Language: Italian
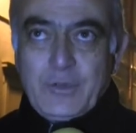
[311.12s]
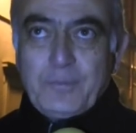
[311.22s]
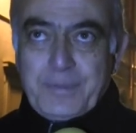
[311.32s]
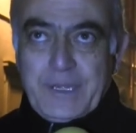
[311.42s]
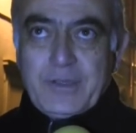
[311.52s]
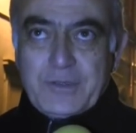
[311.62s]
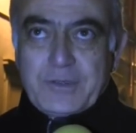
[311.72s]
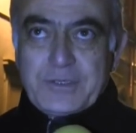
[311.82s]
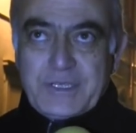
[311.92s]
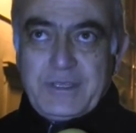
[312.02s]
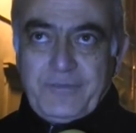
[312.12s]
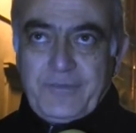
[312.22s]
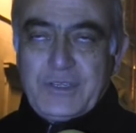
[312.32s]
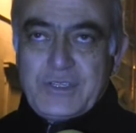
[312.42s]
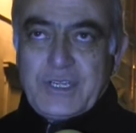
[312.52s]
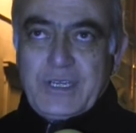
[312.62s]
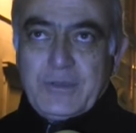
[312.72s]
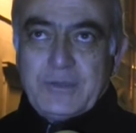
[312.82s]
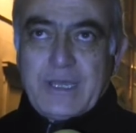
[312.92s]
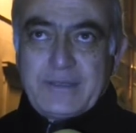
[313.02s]
in un periodo così
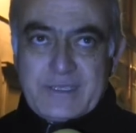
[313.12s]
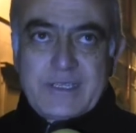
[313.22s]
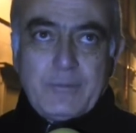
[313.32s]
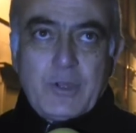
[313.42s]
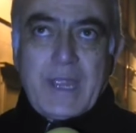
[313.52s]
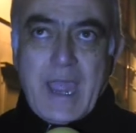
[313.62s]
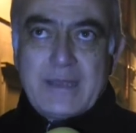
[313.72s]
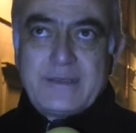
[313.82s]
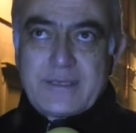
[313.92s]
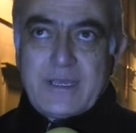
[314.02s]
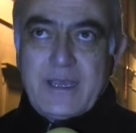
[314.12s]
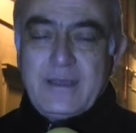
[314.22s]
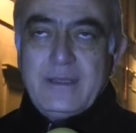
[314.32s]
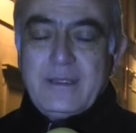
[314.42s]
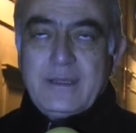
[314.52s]
difficile una testimonianza